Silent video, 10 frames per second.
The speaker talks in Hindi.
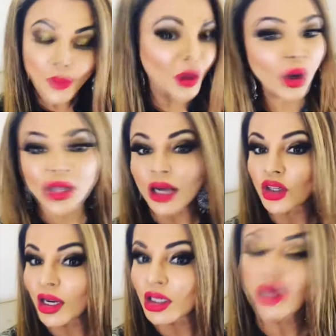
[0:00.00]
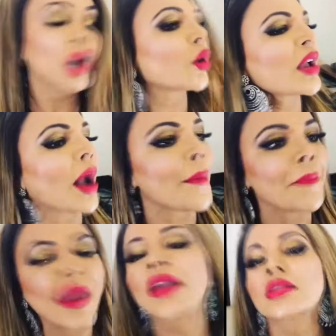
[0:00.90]
बिकॉज अक्षय जी यू आर लुकिंग
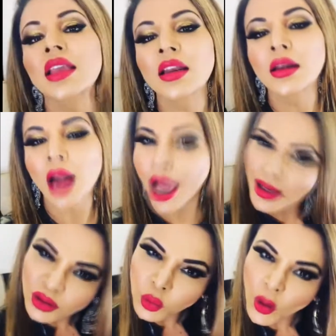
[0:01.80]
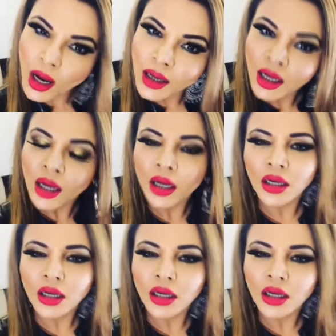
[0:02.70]
अमेजिंग नाइस वर्क